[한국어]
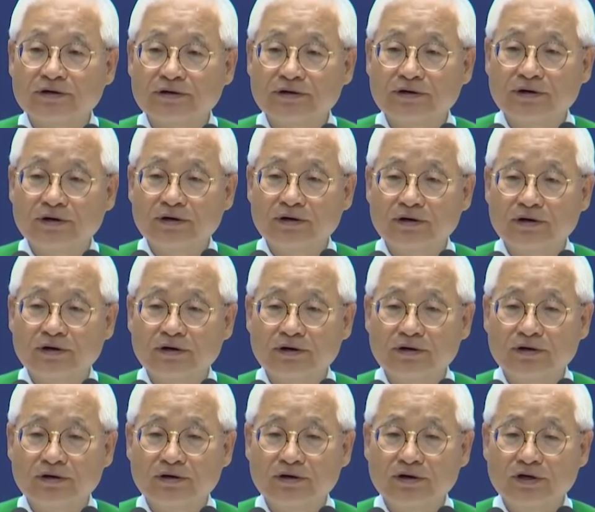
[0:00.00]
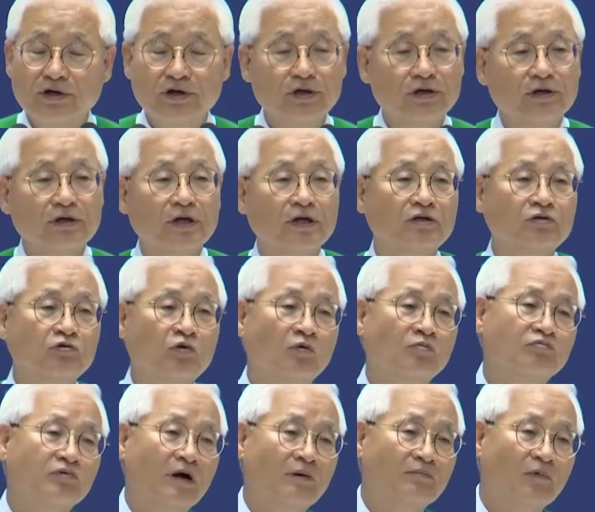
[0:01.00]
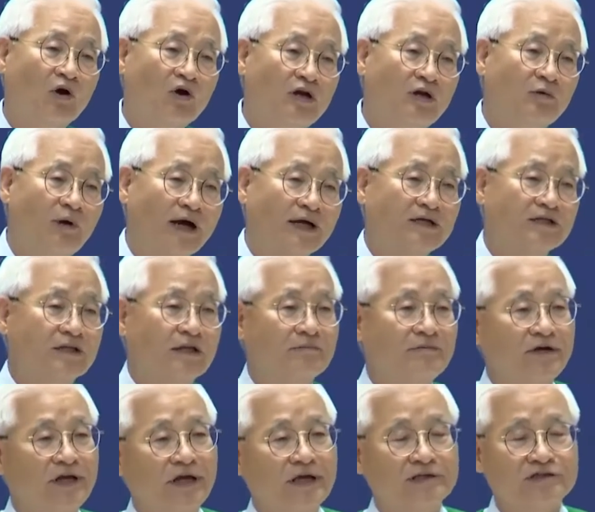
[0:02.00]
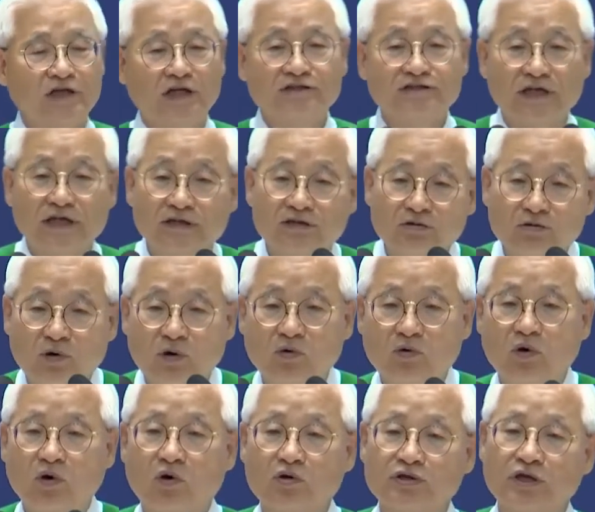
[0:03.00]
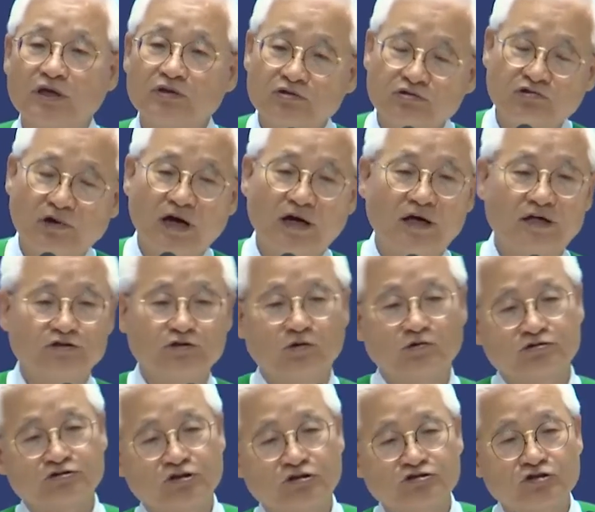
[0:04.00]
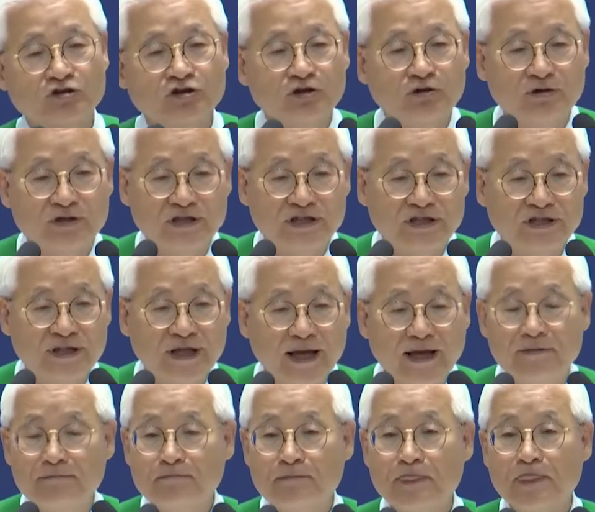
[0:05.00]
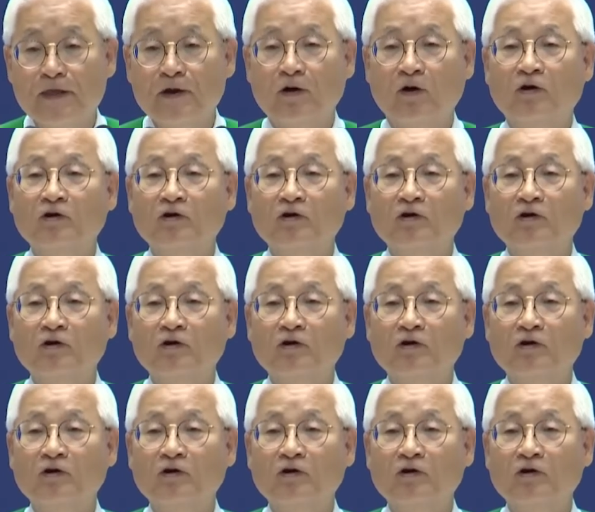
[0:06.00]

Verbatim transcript: 이러는 거예요. 그래 이 농부가 멀리 왔기 때문에 잘자리도 없고 텐트도 안 가져오고 서성이고 있는데